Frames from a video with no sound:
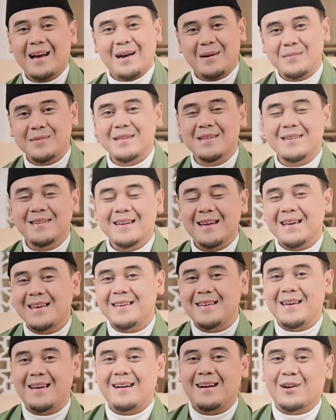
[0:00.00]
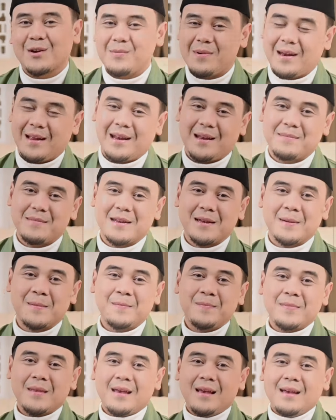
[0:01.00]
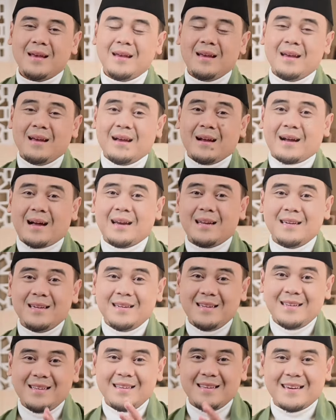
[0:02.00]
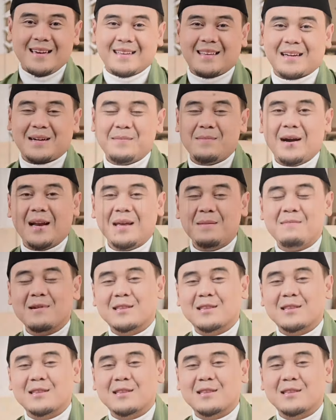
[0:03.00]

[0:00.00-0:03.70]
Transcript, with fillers: Amin. Ya Rabbal Alamin. Kali ini kita kembali